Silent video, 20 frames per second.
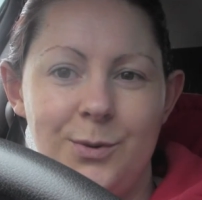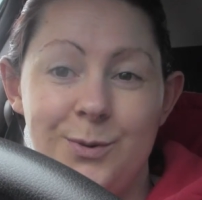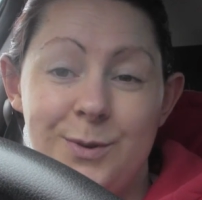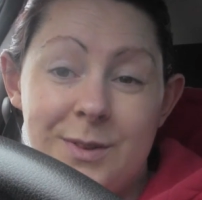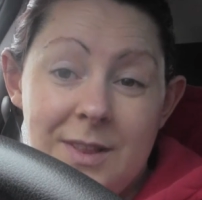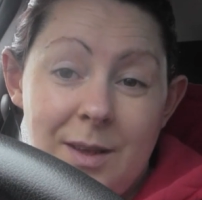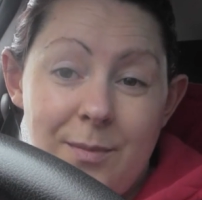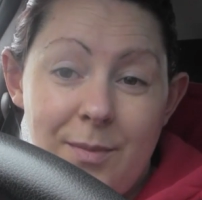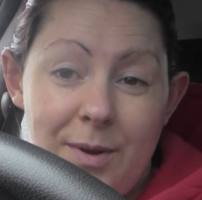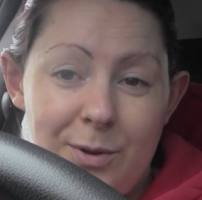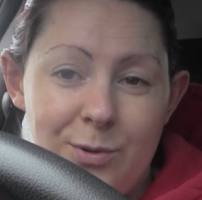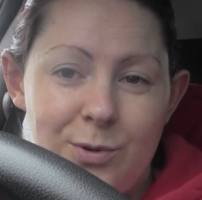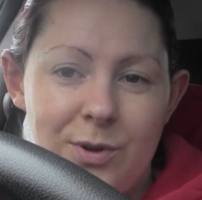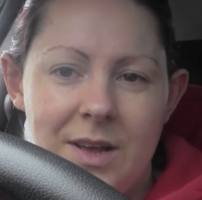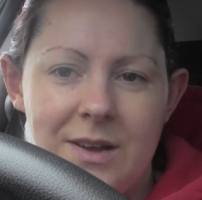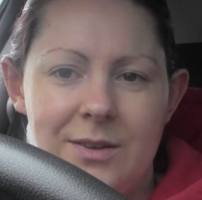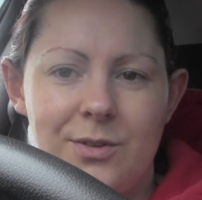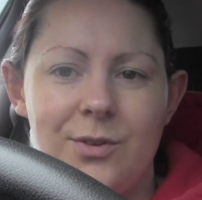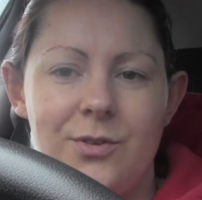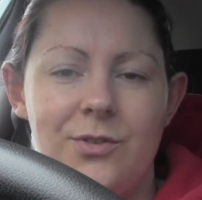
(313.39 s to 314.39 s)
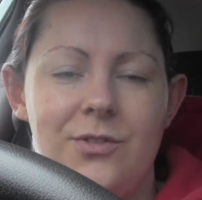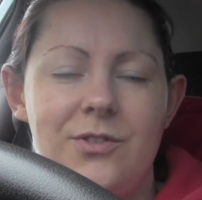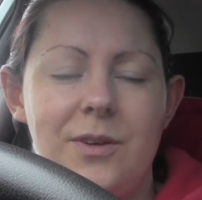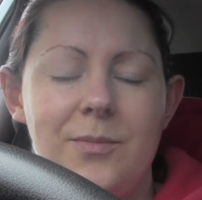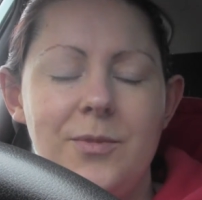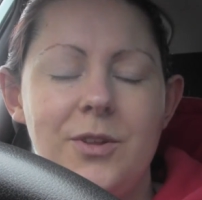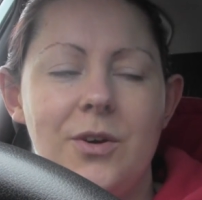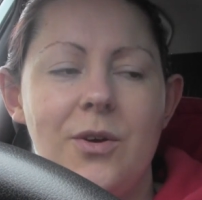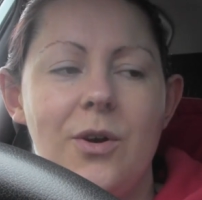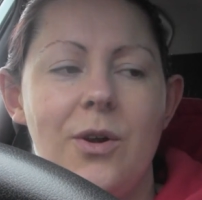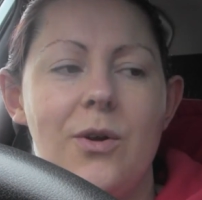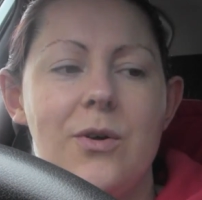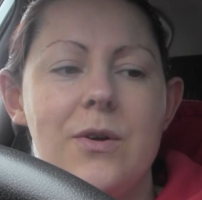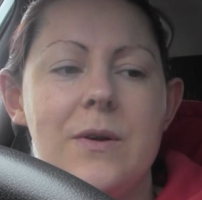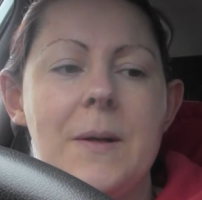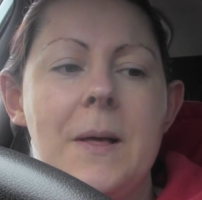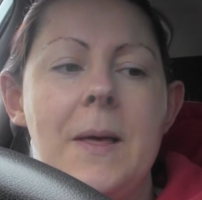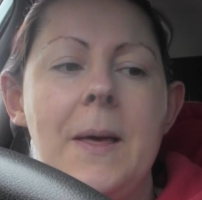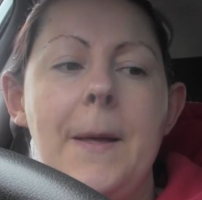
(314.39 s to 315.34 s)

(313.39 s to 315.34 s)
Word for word: ust nie maluje, to jest ciemny kolor,